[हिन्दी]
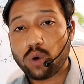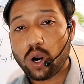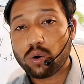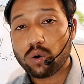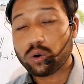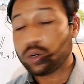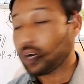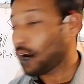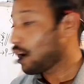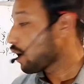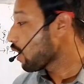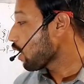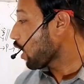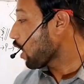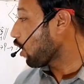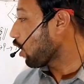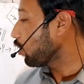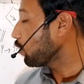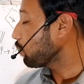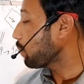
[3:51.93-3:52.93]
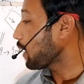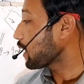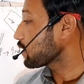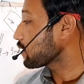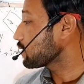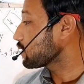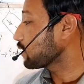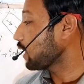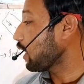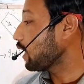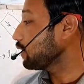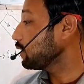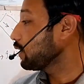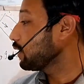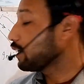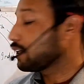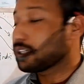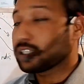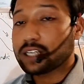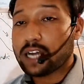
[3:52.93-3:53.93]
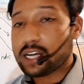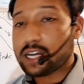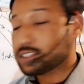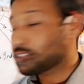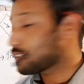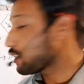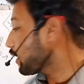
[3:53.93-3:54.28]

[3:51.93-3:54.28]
हुआ होगा और पाकिस्तान ईरान